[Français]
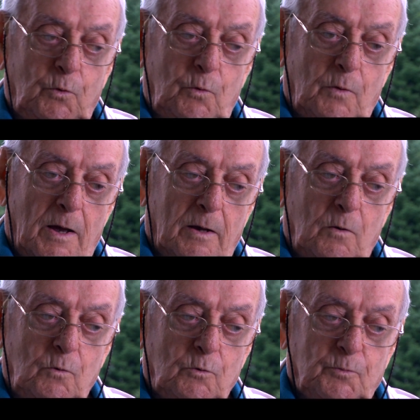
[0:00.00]
deux à
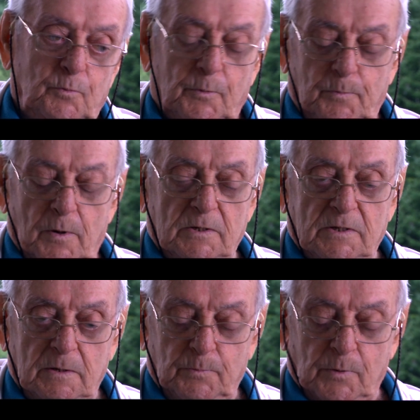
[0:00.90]
gauche pour
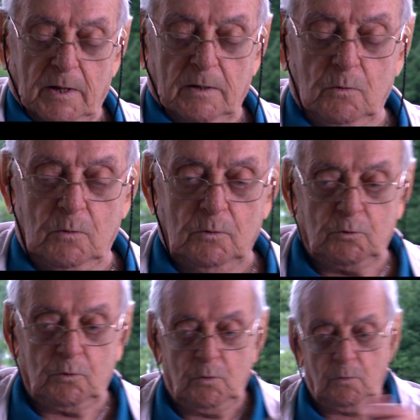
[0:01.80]
passer par la gauche,
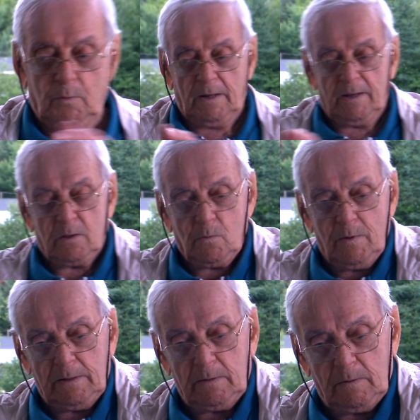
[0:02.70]
deux à la
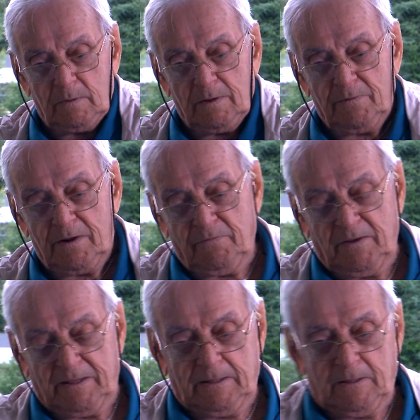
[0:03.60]
droite, ça aurait
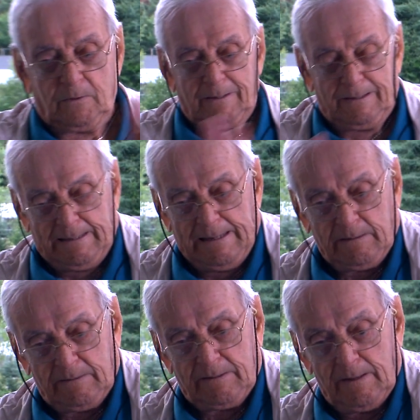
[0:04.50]
fait quatre
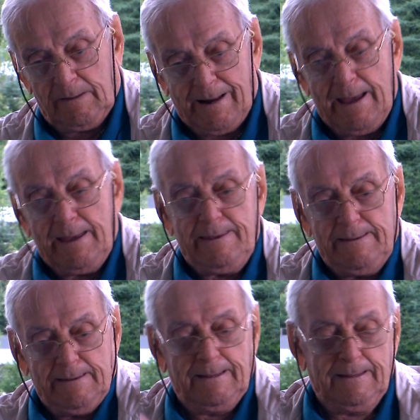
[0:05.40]
rails.
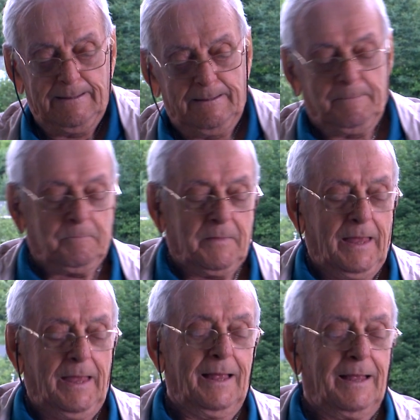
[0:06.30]

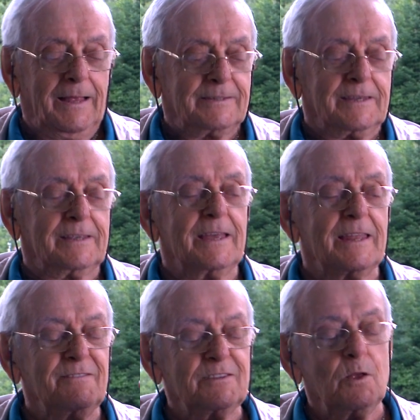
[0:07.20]
C'est qu'il y
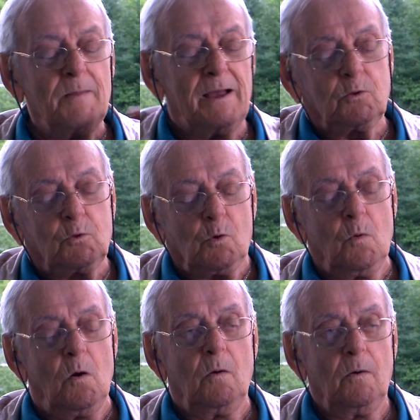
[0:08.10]
en avait seulement
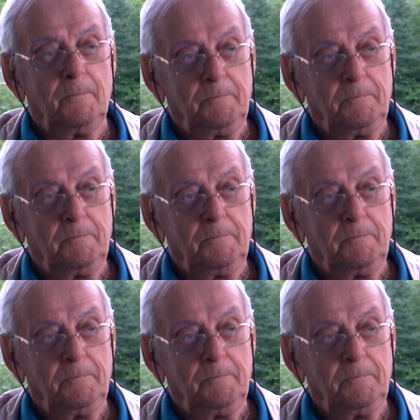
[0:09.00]
trois.